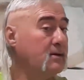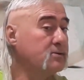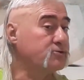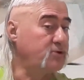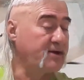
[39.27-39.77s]

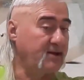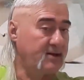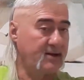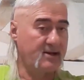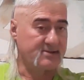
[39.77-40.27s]
sudan
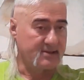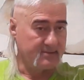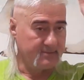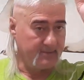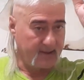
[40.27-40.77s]
gelir arkadaşlar.
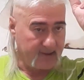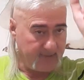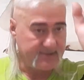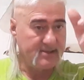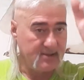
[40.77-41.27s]
Bak
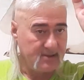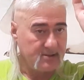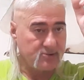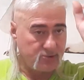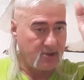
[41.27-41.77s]
hepsi
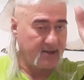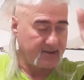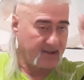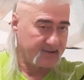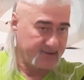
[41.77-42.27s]

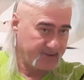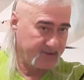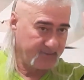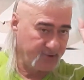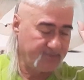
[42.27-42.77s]
sudan
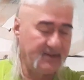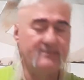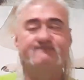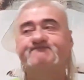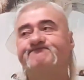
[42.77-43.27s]
gelir.
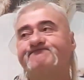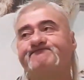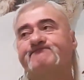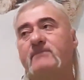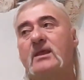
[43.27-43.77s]
Unutmayın.
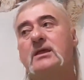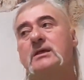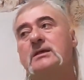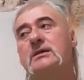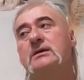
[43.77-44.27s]

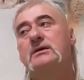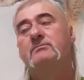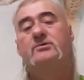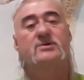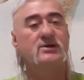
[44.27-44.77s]

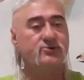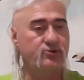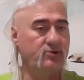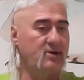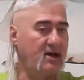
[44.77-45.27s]
Burada
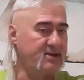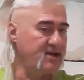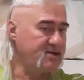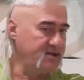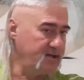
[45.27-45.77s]
suyun,
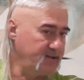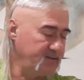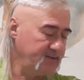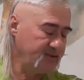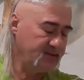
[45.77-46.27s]

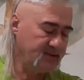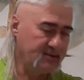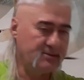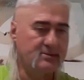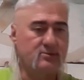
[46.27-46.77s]
ateşin,
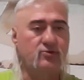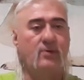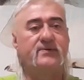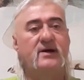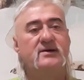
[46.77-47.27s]

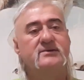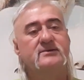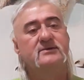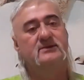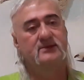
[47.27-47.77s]

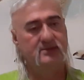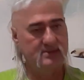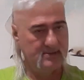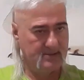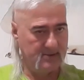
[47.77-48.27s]
toprağın,
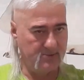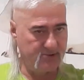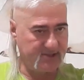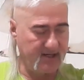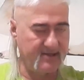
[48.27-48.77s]

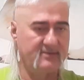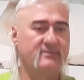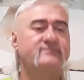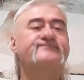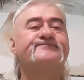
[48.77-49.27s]
rüzgarın
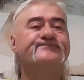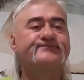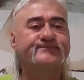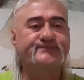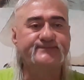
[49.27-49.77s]

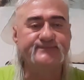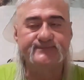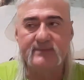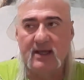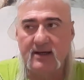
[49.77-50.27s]

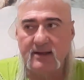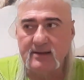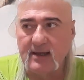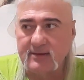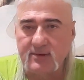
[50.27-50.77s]

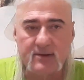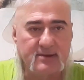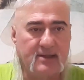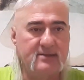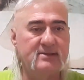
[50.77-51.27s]
yani
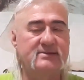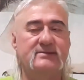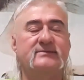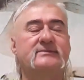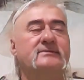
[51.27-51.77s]
dört
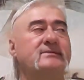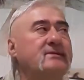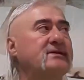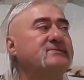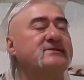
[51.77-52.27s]
elementin
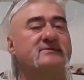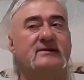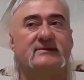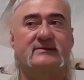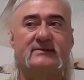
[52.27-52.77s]
birleşmesi
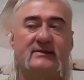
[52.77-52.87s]
vardır.